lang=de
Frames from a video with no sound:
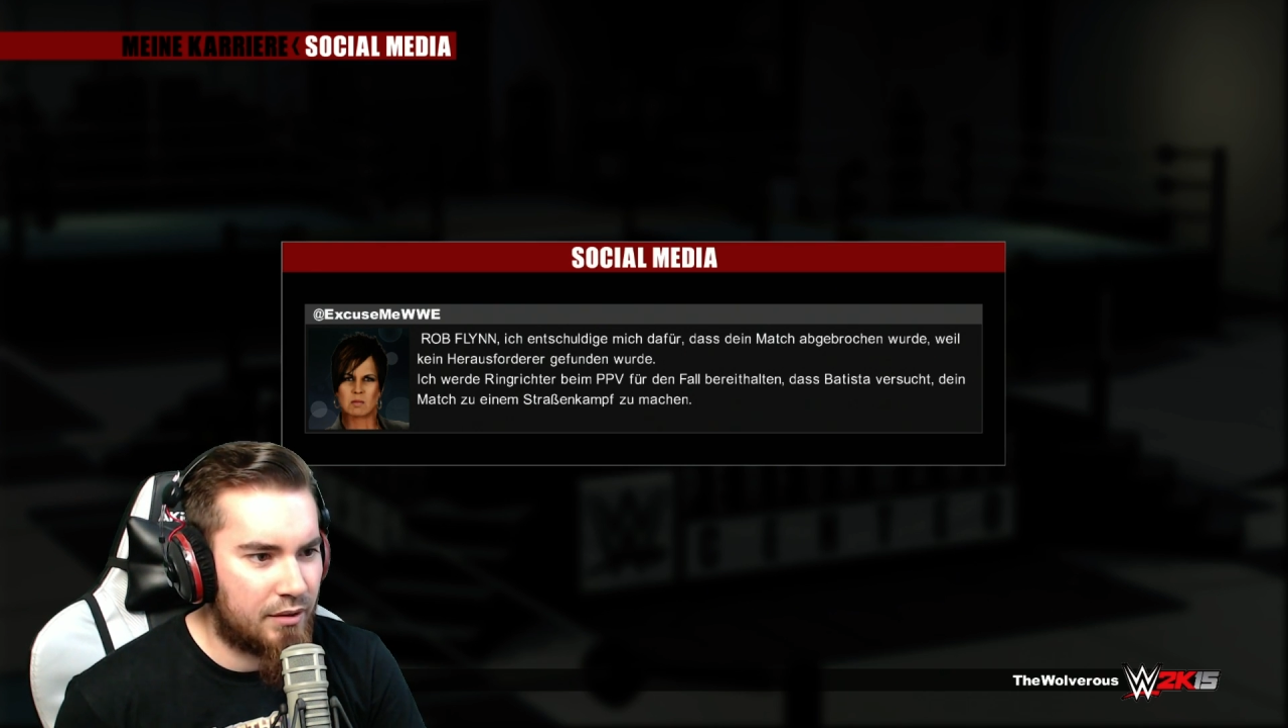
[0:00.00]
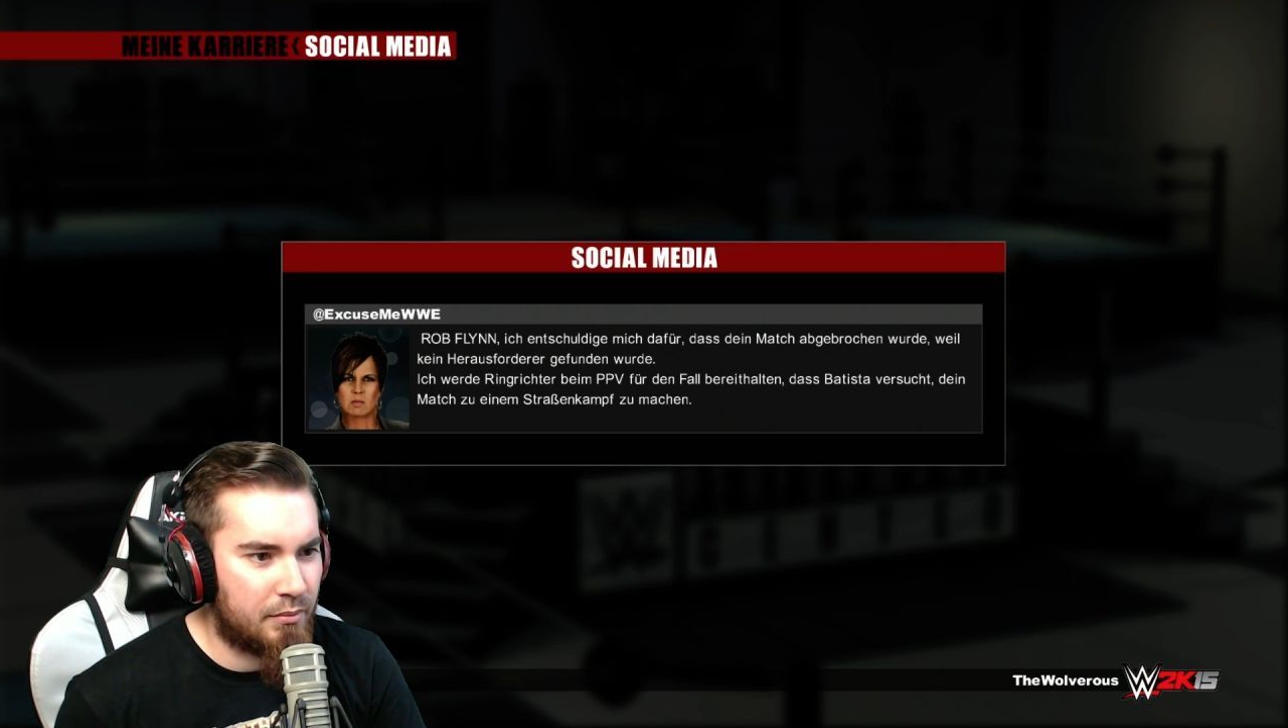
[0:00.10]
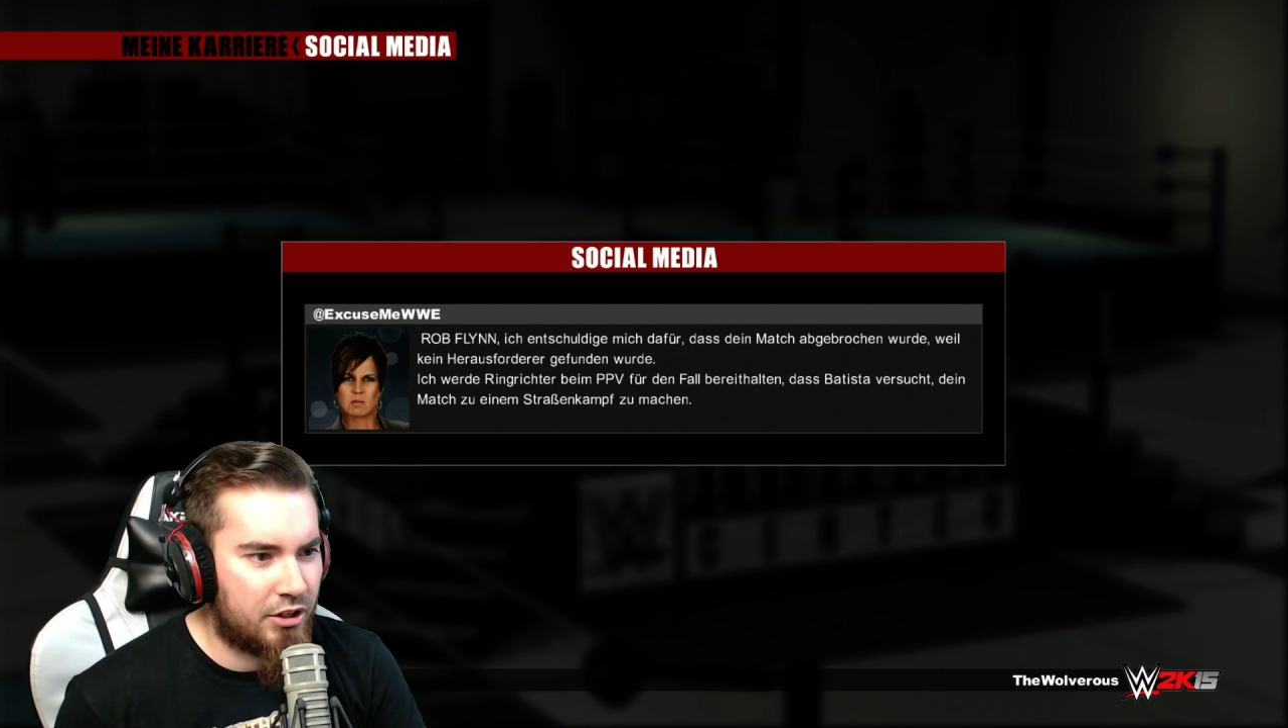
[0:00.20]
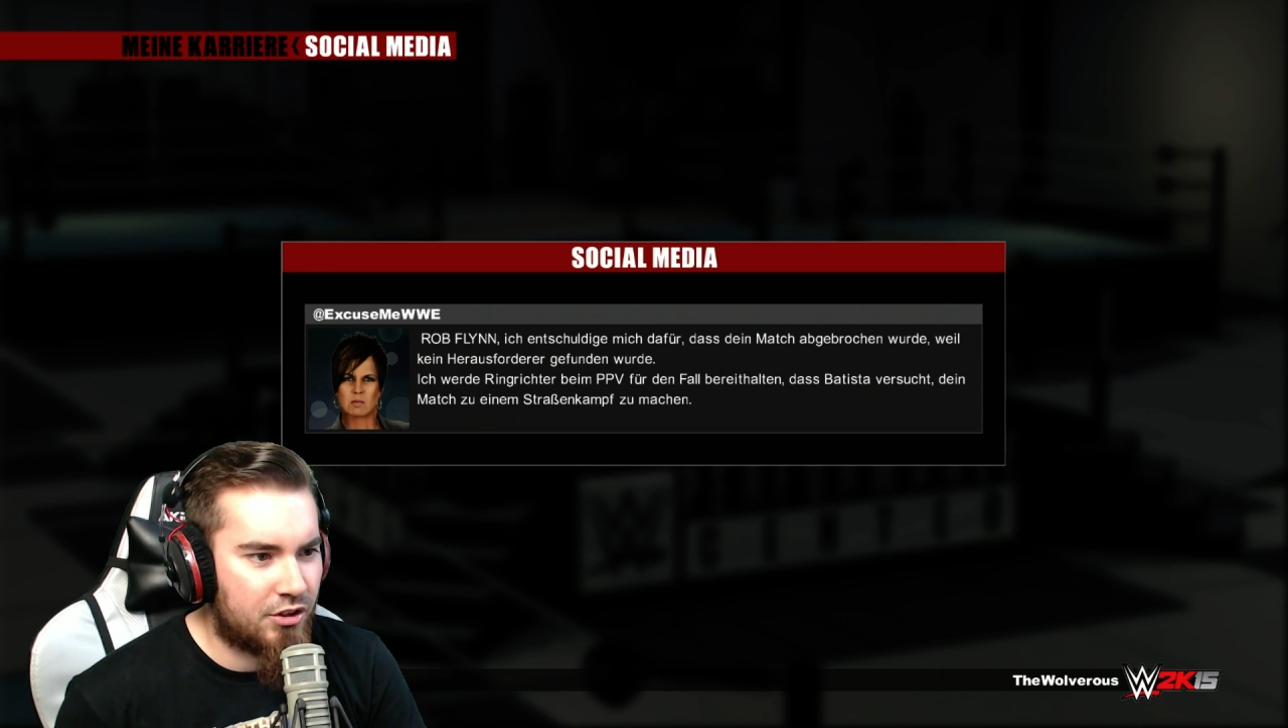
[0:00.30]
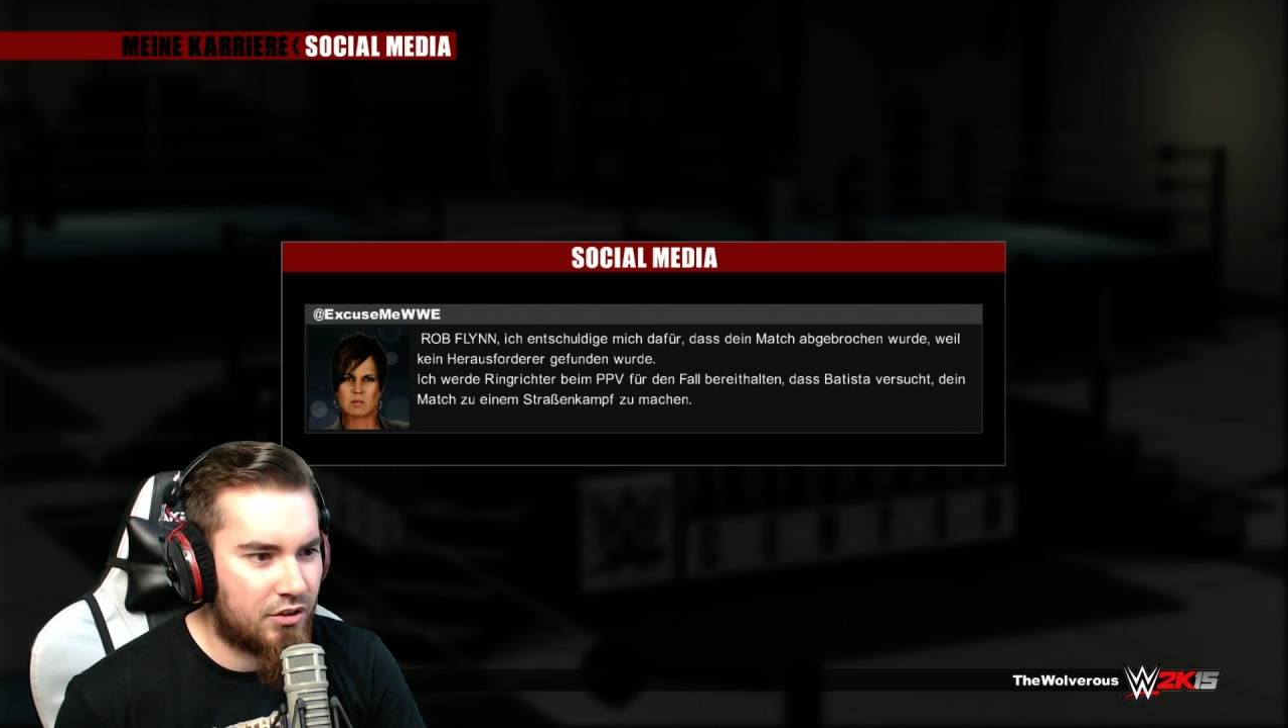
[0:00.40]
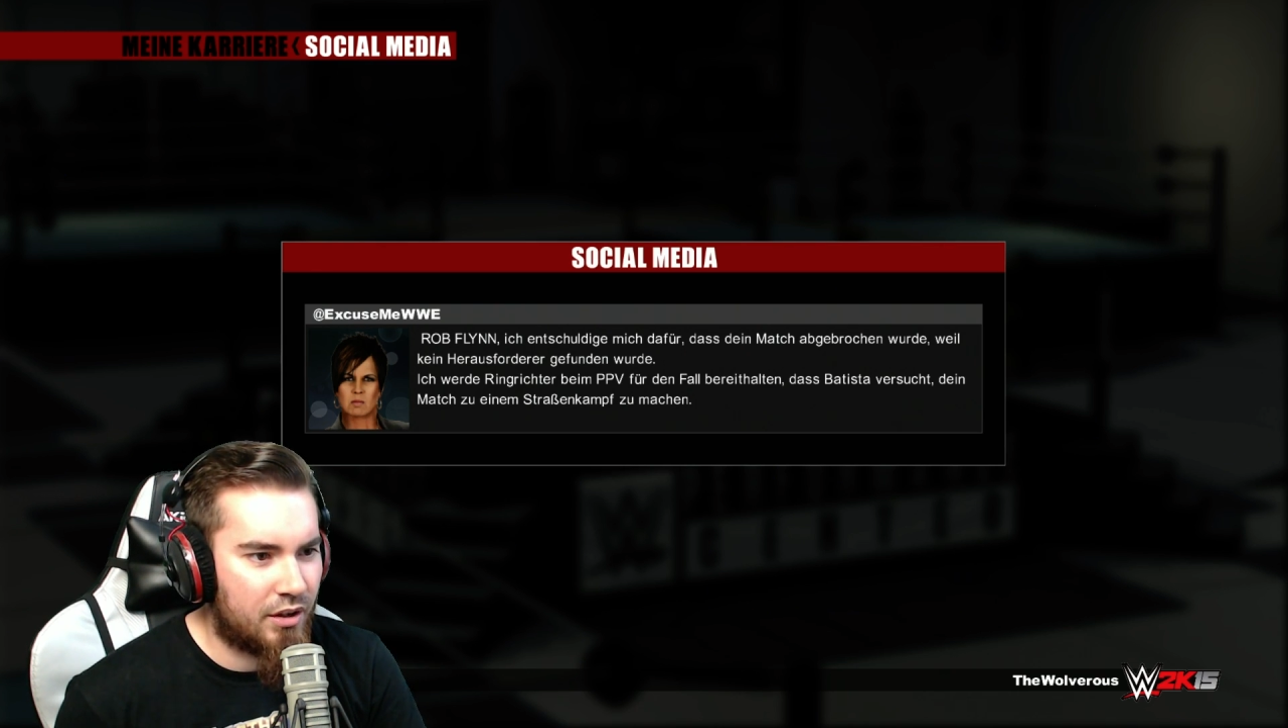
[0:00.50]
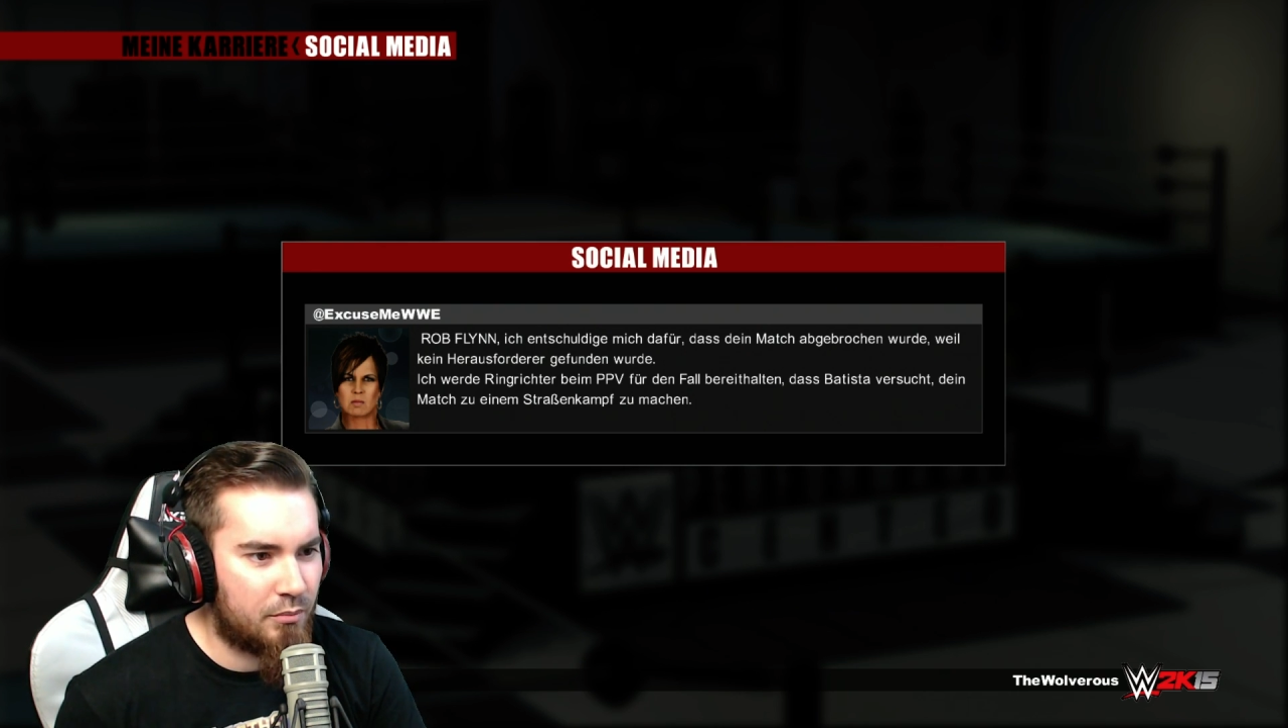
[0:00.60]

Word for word: dein Match zu